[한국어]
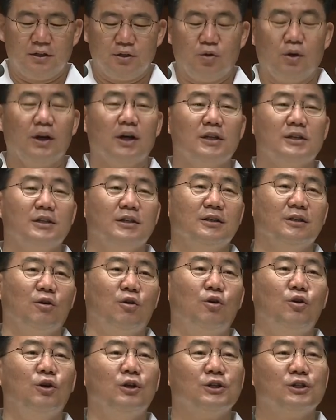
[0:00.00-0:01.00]
또 한 가지는
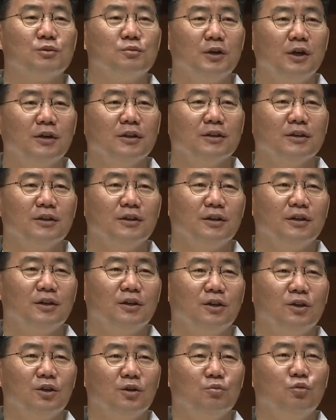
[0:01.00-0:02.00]
홀로 있으면
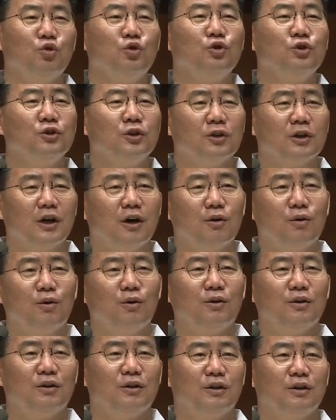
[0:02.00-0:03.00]

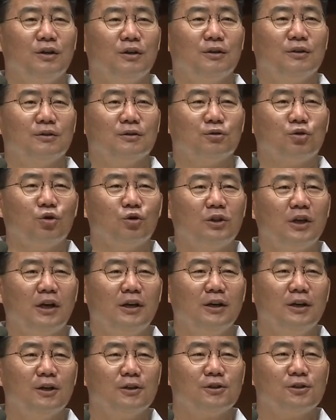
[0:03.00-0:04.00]
무능력하고
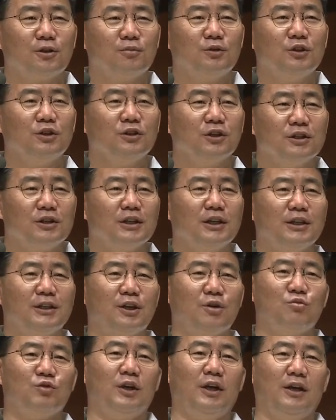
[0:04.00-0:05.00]
도태하는 것처럼 느껴지기
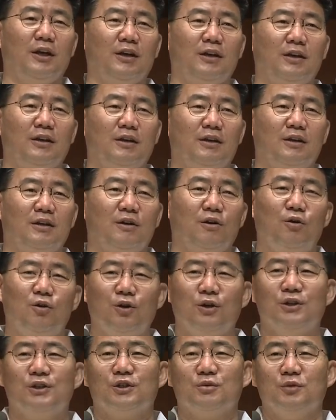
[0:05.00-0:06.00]
때문에
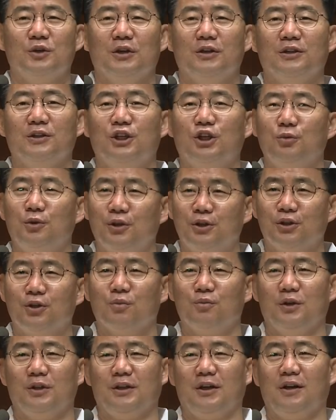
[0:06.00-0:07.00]
홀로 있으면 TV를
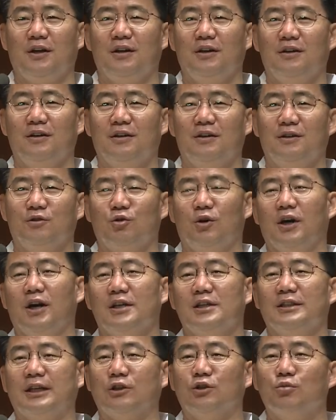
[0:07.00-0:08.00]
켭니다. 또 한
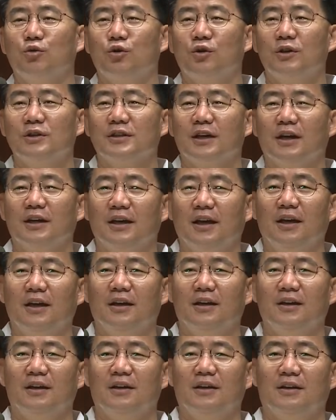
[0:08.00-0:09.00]
가지 나도 모르는 사이에
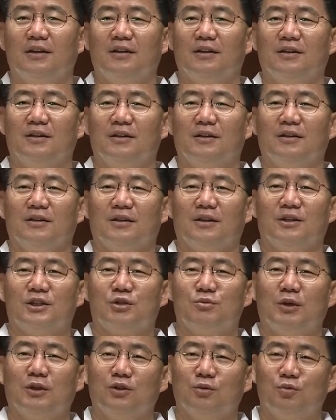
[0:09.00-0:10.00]
그
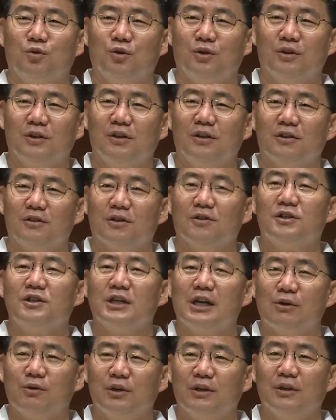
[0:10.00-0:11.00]
스마트폰을
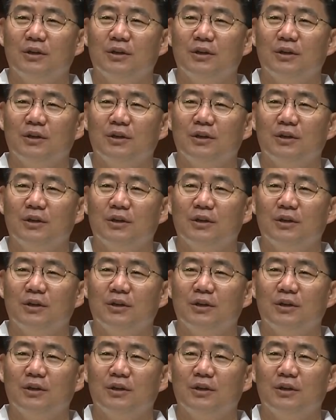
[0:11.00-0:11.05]
서칭하고